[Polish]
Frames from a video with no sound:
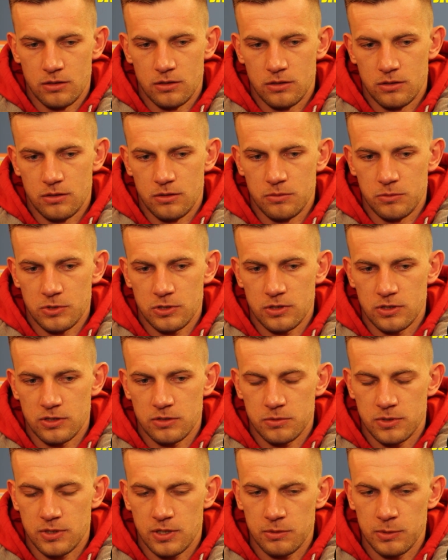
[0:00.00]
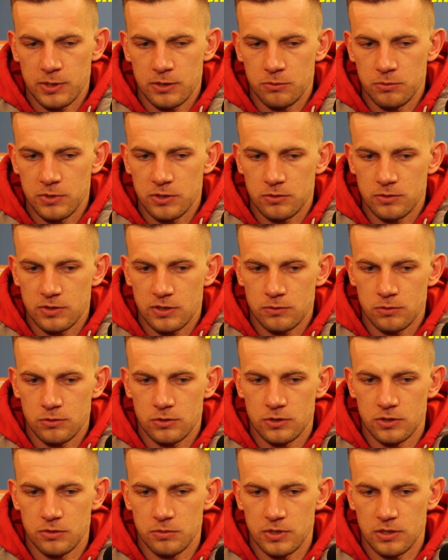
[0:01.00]
Y, myślę, że z przebiegu meczu
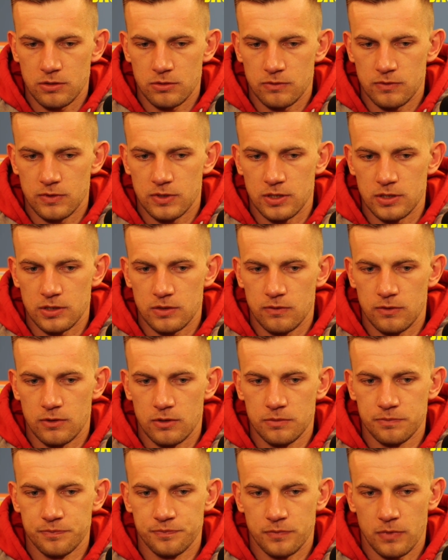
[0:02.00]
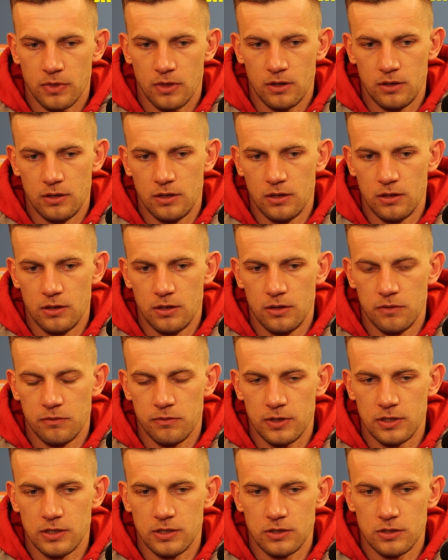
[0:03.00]
zasłużyliśmy na to zwycięstwo i, i
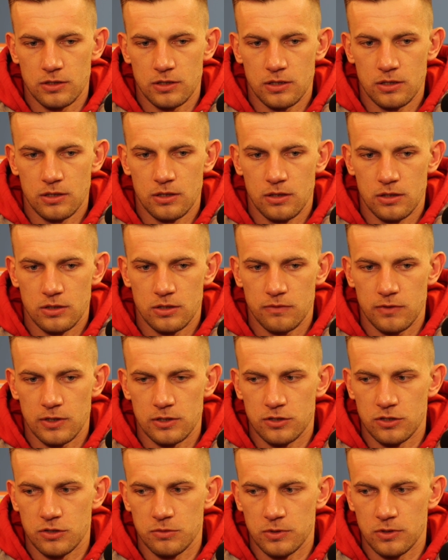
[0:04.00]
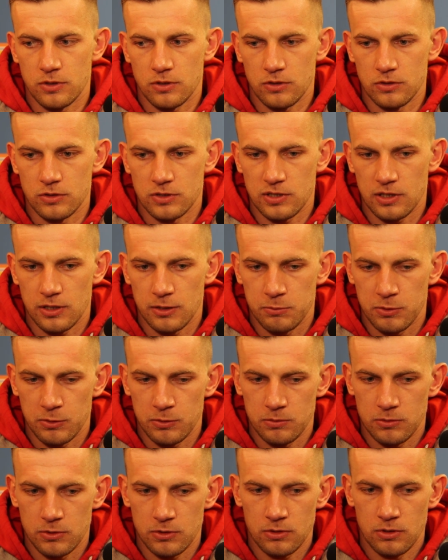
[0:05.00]
fajnie, że, że walczyliśmy do końca i
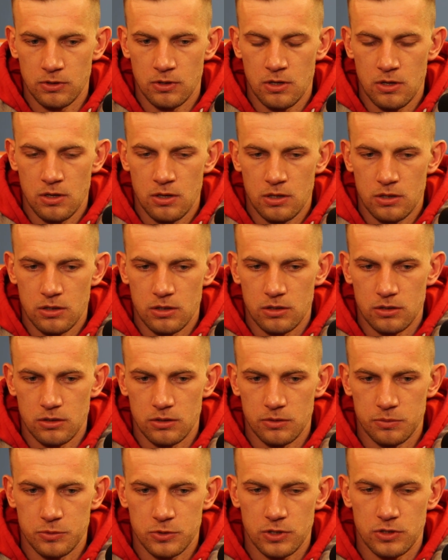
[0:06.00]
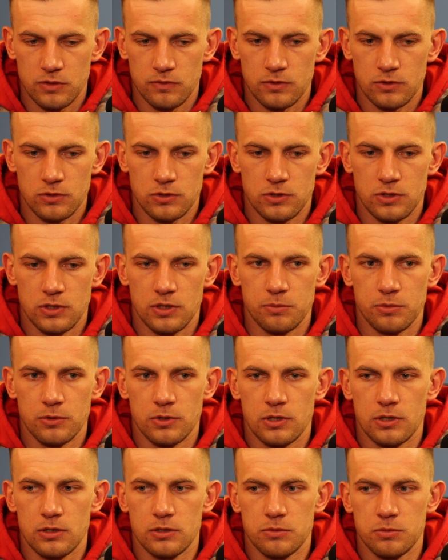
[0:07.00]
pomimo Y, przeciwności nie
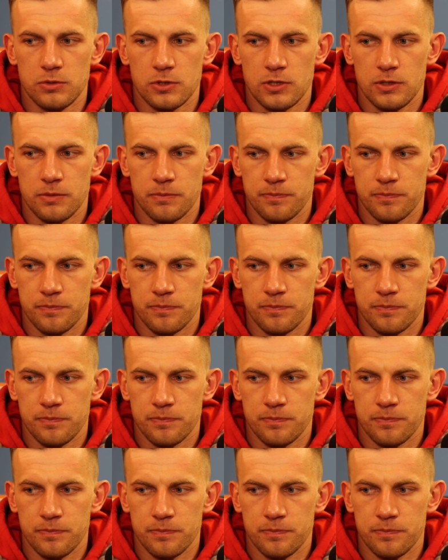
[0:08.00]
poddaliśmy się.